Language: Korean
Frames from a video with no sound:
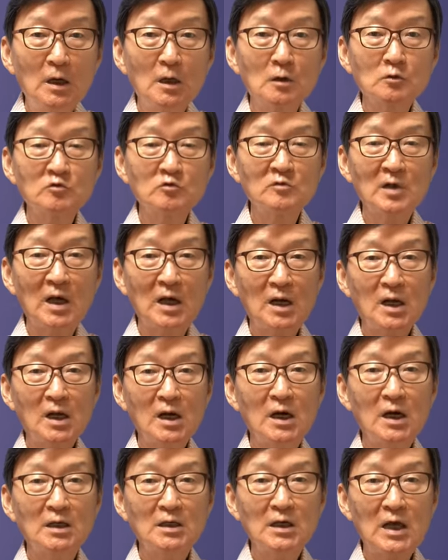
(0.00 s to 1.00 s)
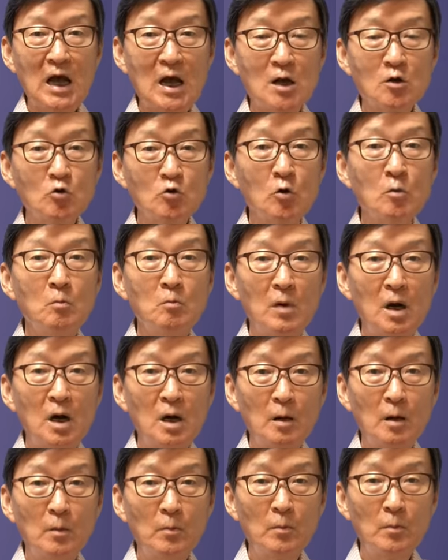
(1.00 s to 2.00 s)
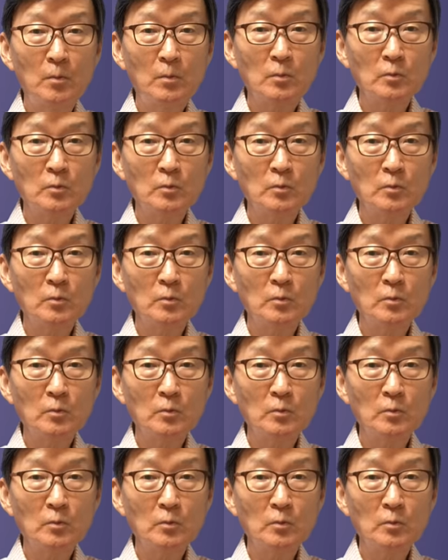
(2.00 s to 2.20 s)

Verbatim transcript: 두 나라가 이 항공모함